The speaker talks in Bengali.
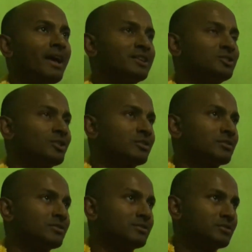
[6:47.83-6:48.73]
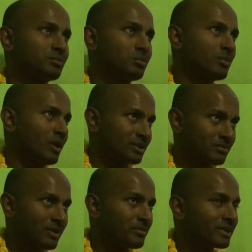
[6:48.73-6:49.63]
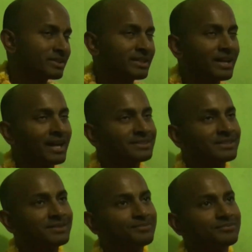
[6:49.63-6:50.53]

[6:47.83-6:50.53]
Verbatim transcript: একজন মহাত্মা ব্যক্তির কাছে